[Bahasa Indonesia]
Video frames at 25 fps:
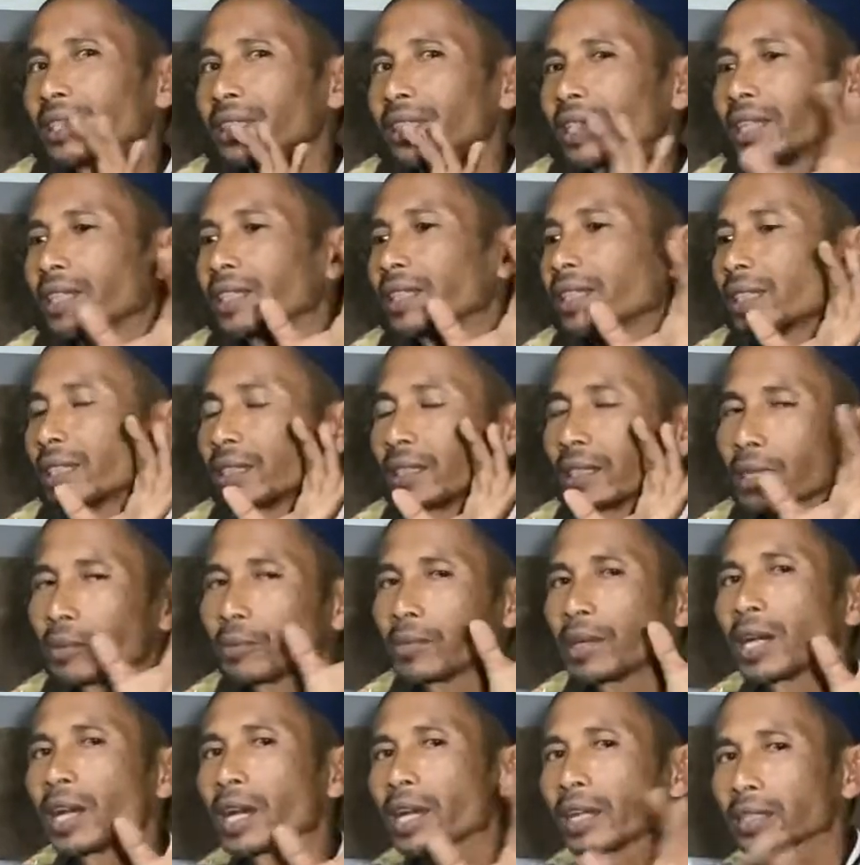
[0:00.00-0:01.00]
Nanti kita
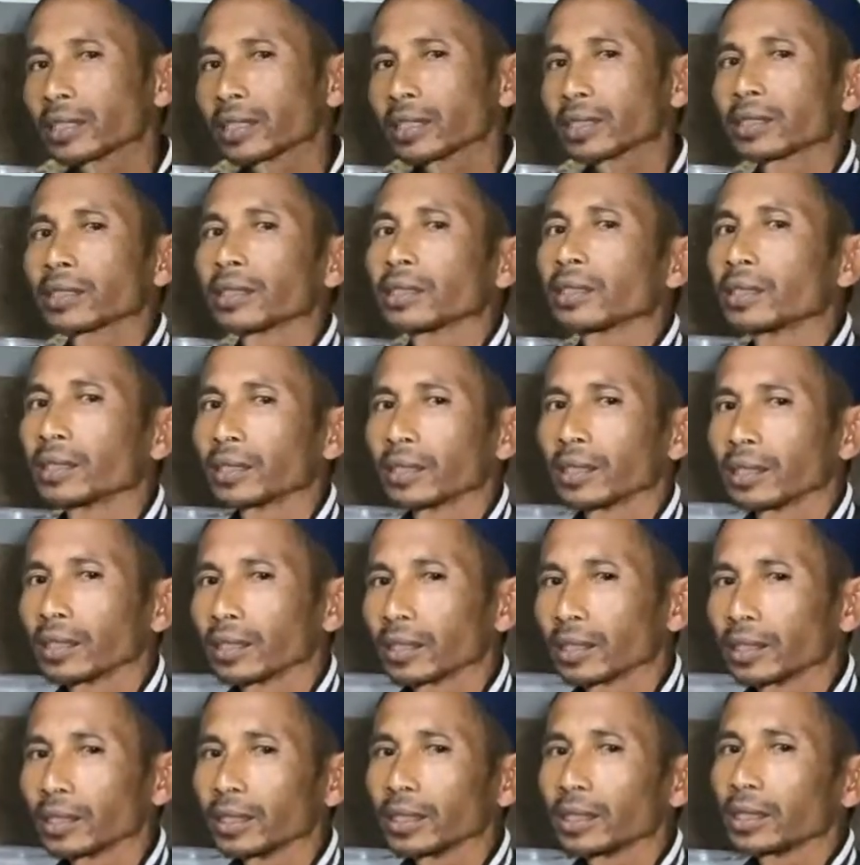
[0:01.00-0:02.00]
bahas
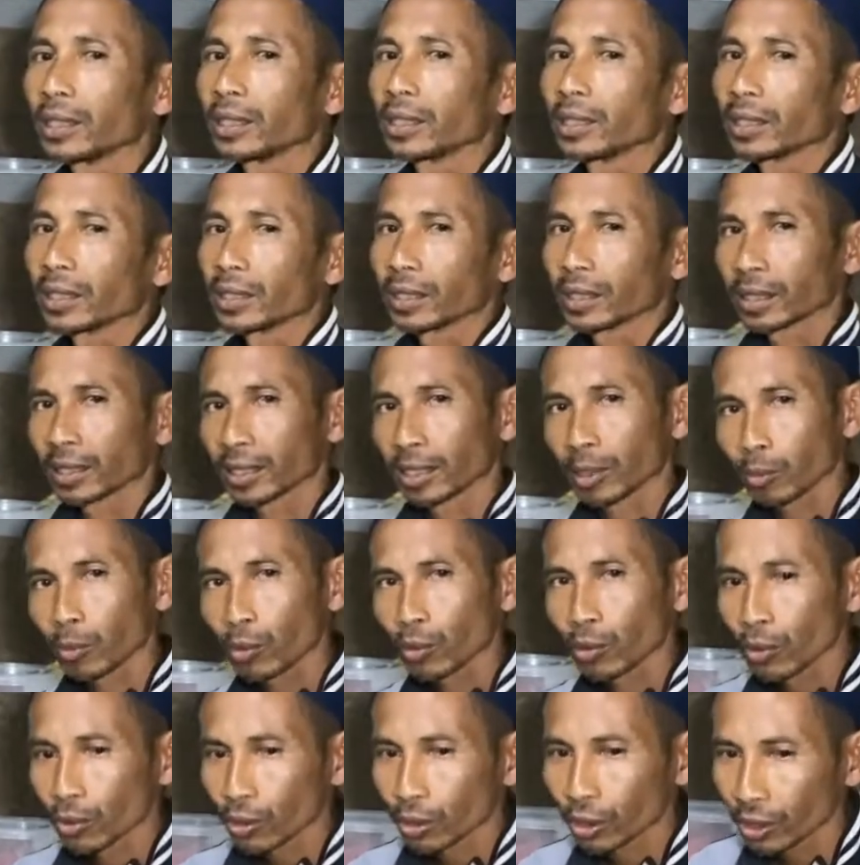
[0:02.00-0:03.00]
di
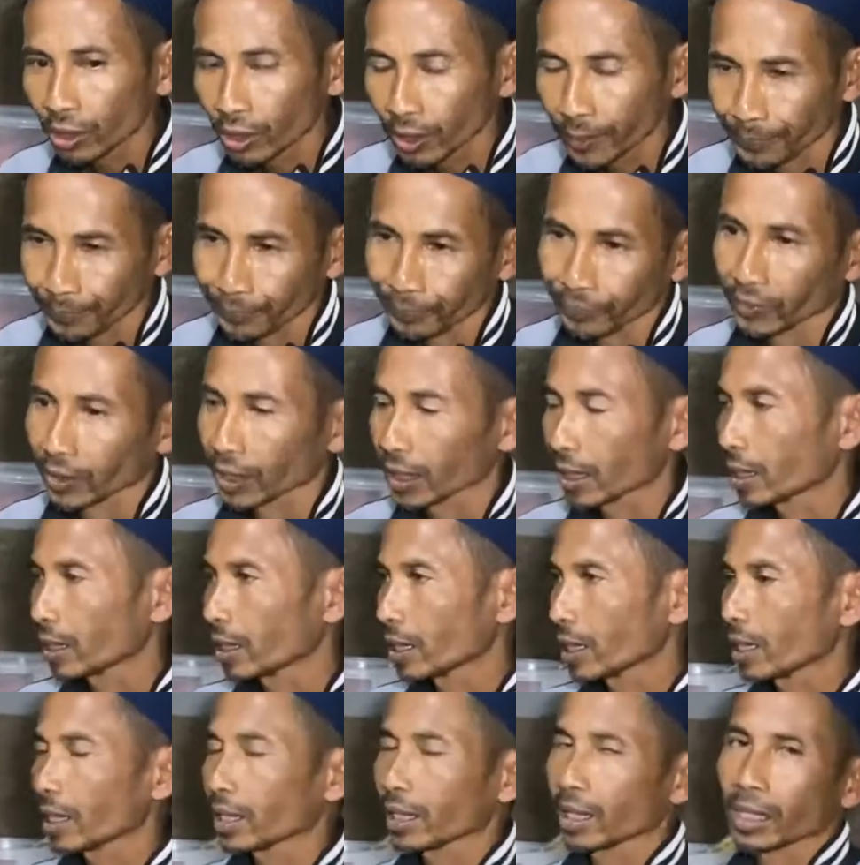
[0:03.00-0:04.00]
kebun
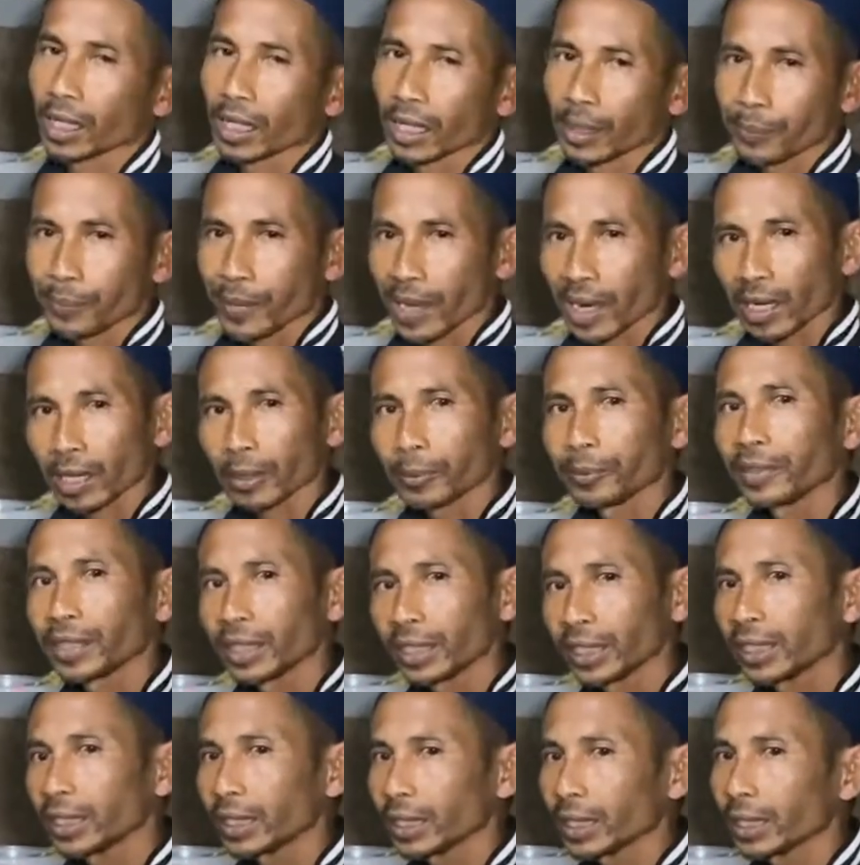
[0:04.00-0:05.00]
karena malam
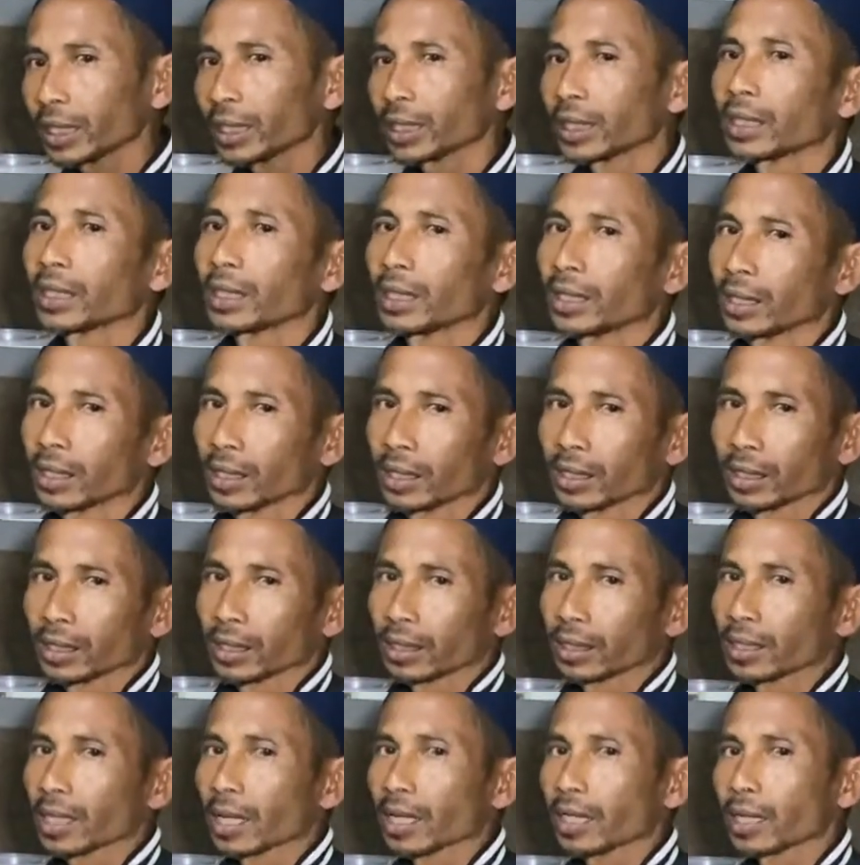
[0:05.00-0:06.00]
ini
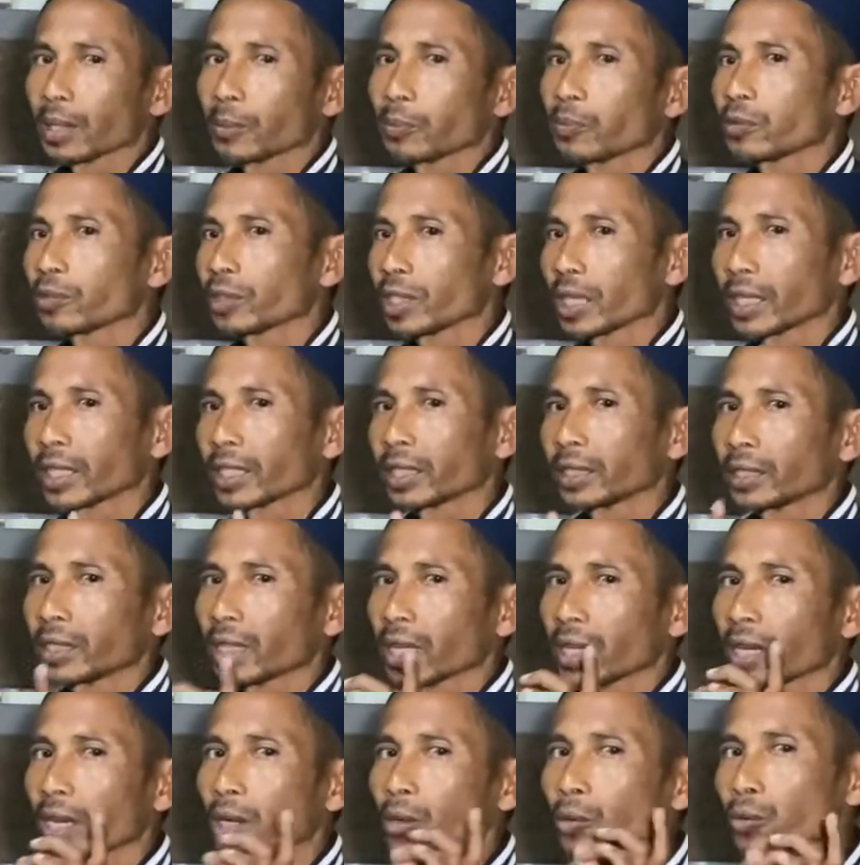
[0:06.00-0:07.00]
saya punya
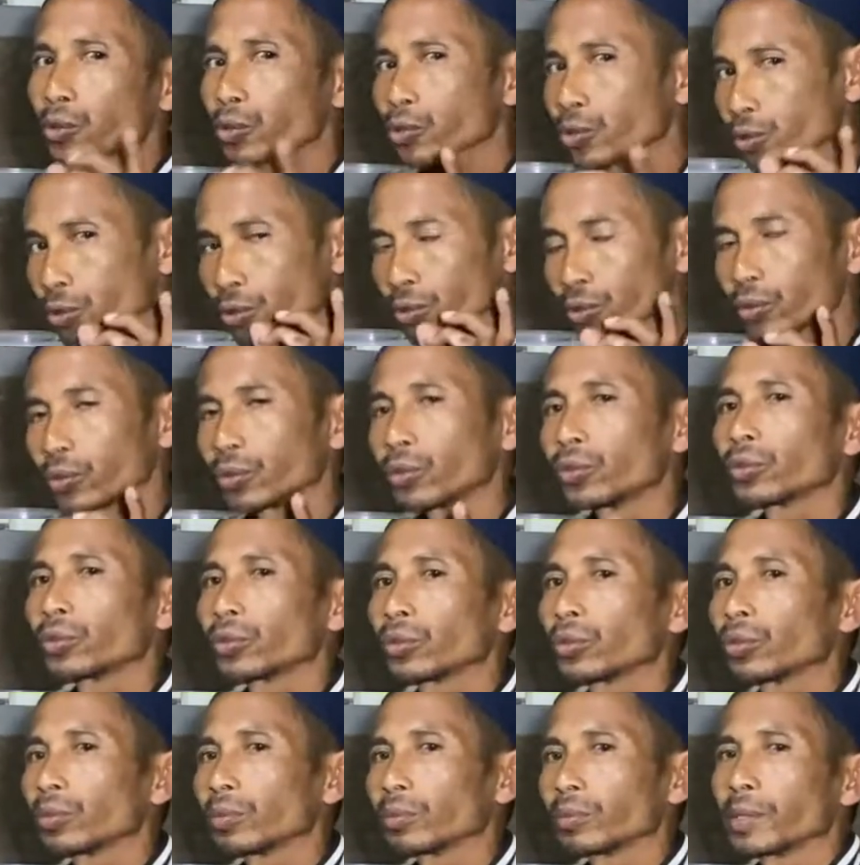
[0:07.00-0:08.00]
rencana khusus
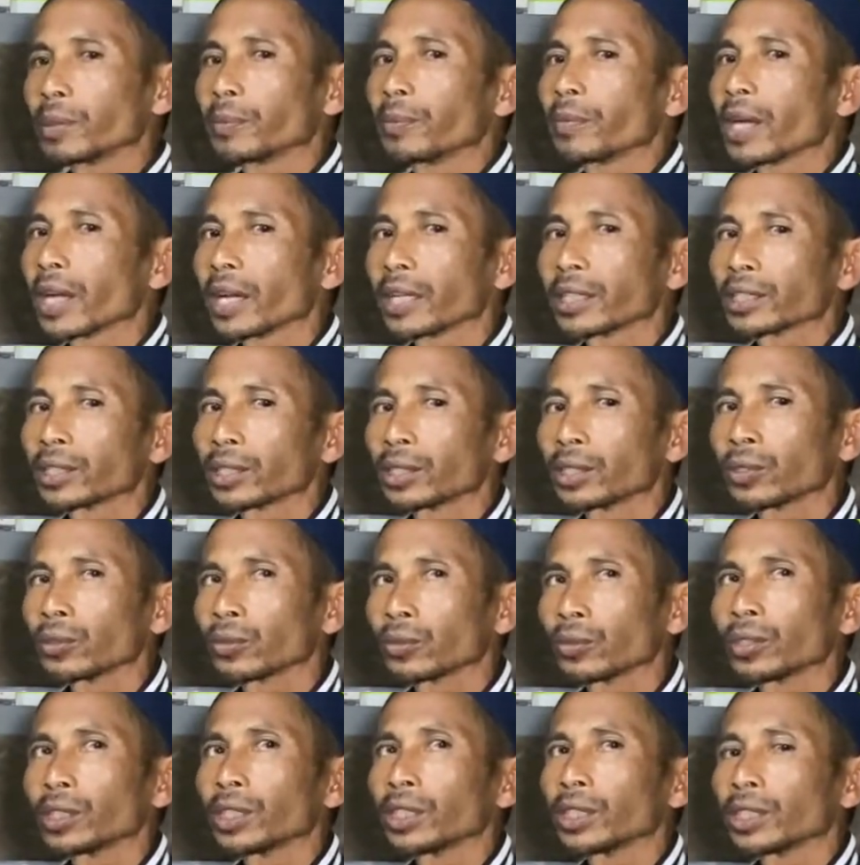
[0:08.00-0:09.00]
untuk membahas
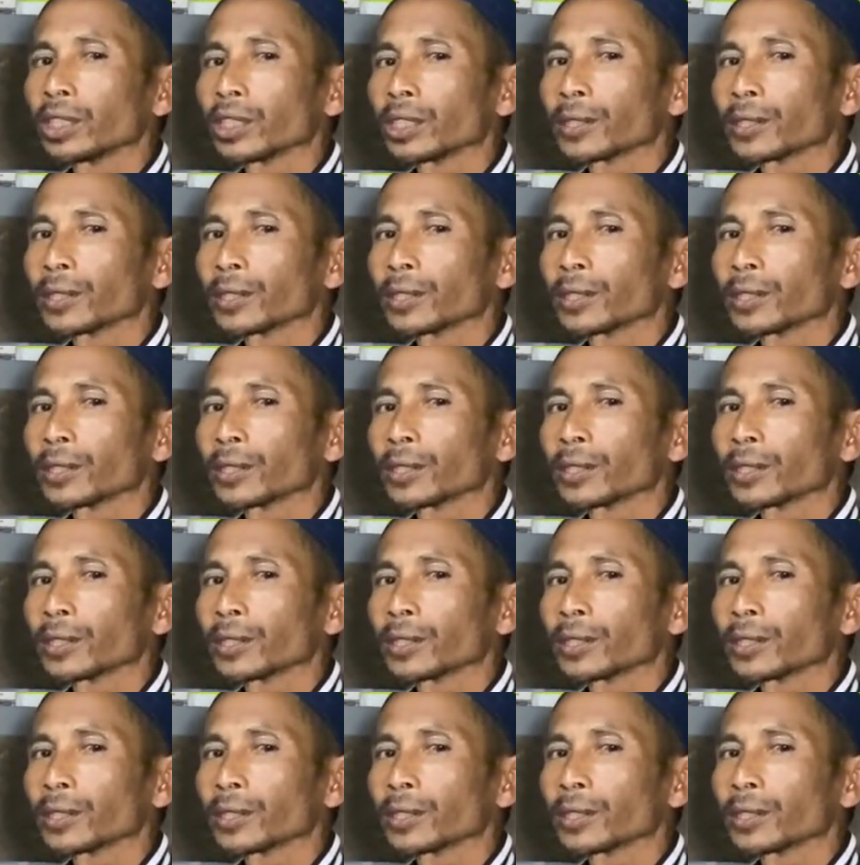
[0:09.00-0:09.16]
itu di